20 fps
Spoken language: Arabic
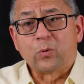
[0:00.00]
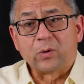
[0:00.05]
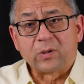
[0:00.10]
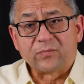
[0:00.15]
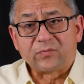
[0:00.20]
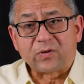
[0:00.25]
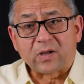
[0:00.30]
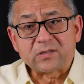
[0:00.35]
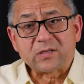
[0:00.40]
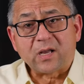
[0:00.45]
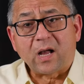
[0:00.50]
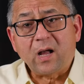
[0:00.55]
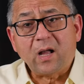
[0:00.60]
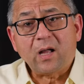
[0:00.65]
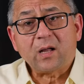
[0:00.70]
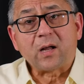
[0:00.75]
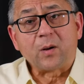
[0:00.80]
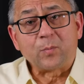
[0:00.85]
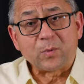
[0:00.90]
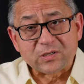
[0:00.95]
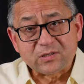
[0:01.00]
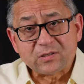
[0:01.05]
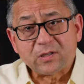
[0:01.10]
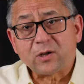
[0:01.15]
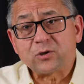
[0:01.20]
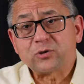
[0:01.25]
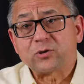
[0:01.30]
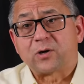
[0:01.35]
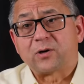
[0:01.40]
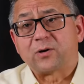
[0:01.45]
وفي اصحاح
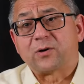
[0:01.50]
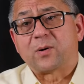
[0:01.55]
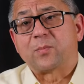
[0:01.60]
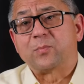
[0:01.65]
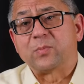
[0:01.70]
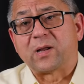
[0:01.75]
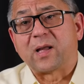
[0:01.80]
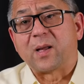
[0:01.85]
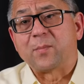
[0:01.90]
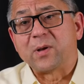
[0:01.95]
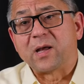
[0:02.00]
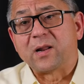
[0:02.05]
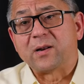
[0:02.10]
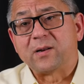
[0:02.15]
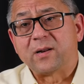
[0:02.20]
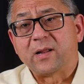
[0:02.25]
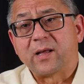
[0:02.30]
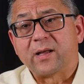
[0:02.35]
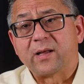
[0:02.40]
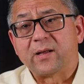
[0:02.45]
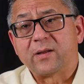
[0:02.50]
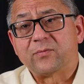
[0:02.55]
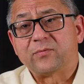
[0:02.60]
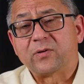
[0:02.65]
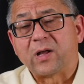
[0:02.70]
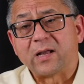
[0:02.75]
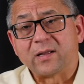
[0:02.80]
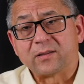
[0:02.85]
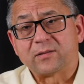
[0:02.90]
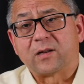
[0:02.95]
15 الرب كمان آه،
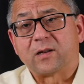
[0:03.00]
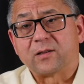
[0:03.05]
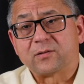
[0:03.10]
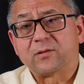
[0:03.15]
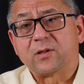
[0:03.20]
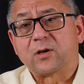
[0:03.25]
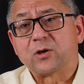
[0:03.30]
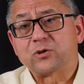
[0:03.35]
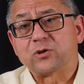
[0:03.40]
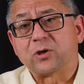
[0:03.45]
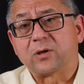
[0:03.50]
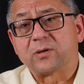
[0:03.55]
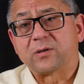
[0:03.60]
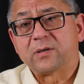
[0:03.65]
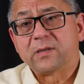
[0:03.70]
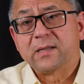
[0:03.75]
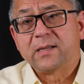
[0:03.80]
في ايه 13